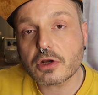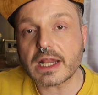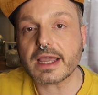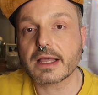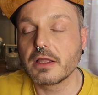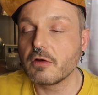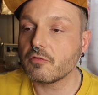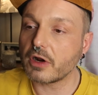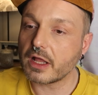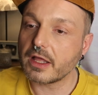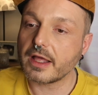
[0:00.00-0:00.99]
colère,
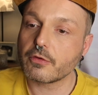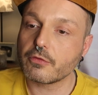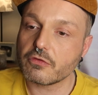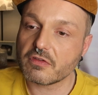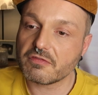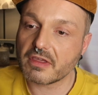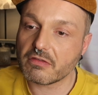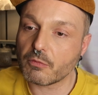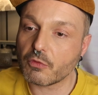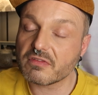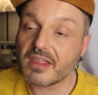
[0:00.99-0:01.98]
voilà, à cause
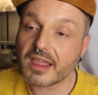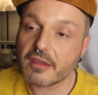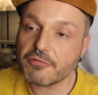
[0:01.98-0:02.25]
effectivement des